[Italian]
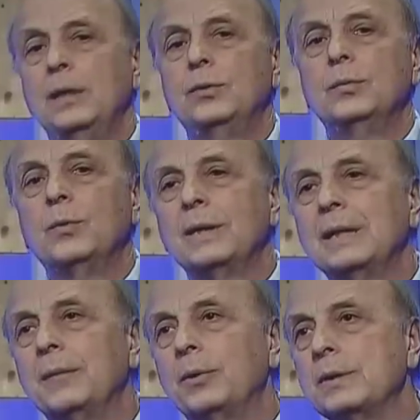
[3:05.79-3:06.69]
Il
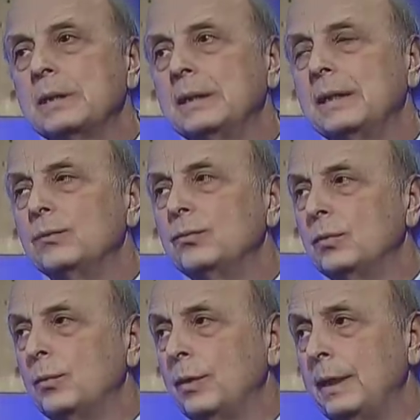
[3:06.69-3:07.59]
tumore della prostata è un
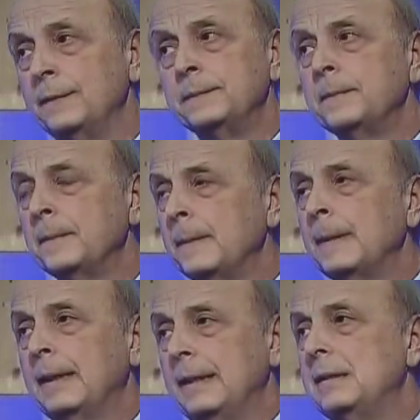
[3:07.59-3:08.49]
tumore
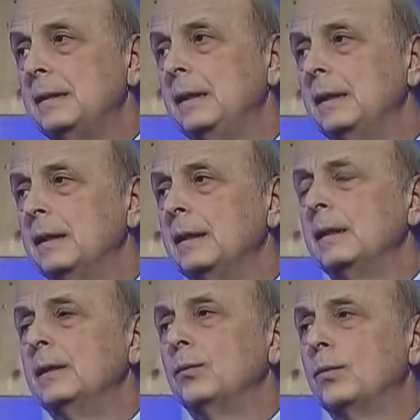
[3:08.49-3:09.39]
che si,
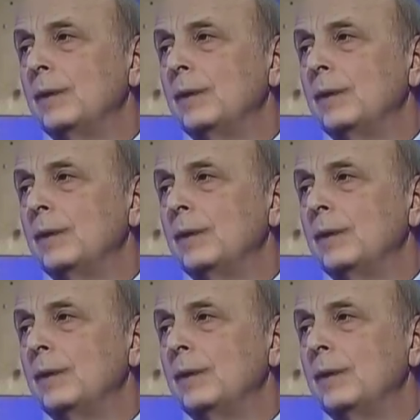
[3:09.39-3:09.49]
eh,